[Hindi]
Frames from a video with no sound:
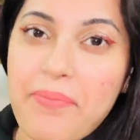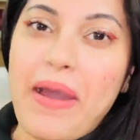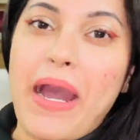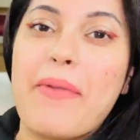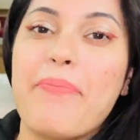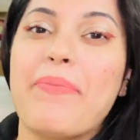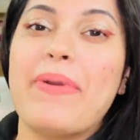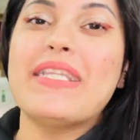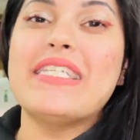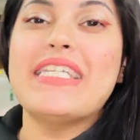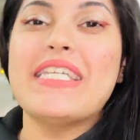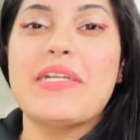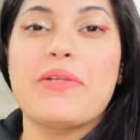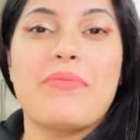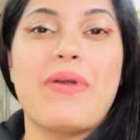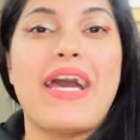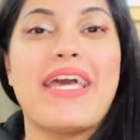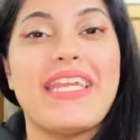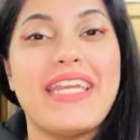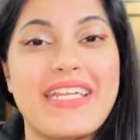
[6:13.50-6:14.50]
पापा जी
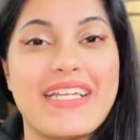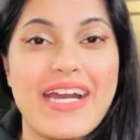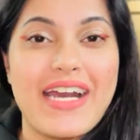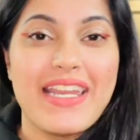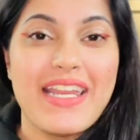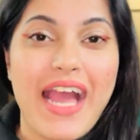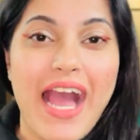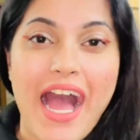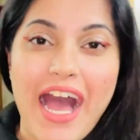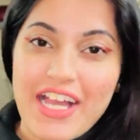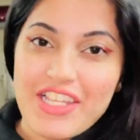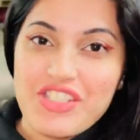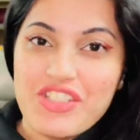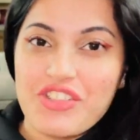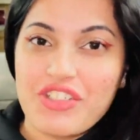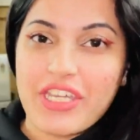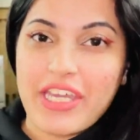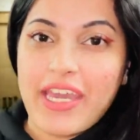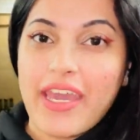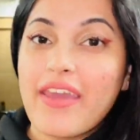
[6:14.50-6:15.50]
हमारे घर आ
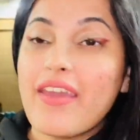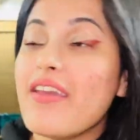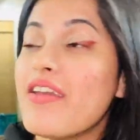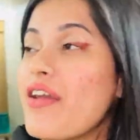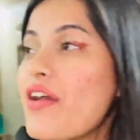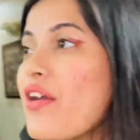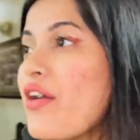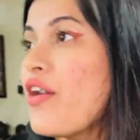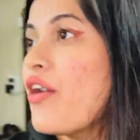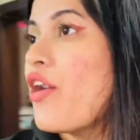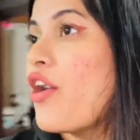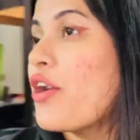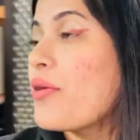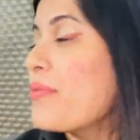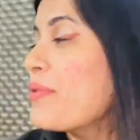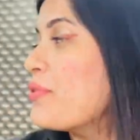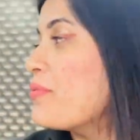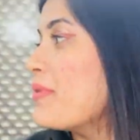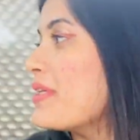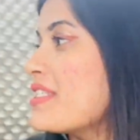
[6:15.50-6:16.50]
चुके हैं और
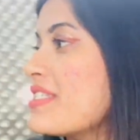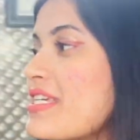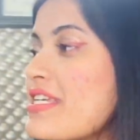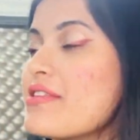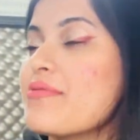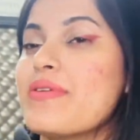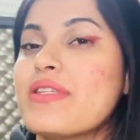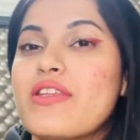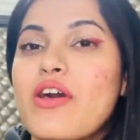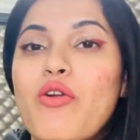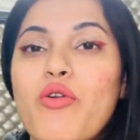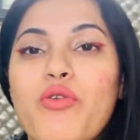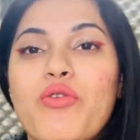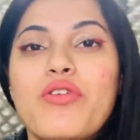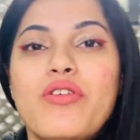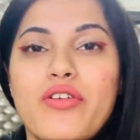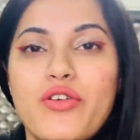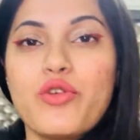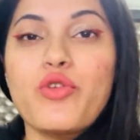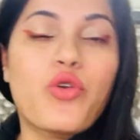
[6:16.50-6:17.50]
मैं तुम्हें एक चीज बताऊ
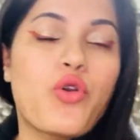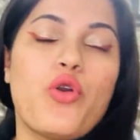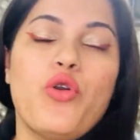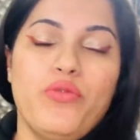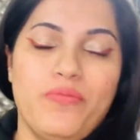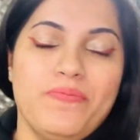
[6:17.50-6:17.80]
रुको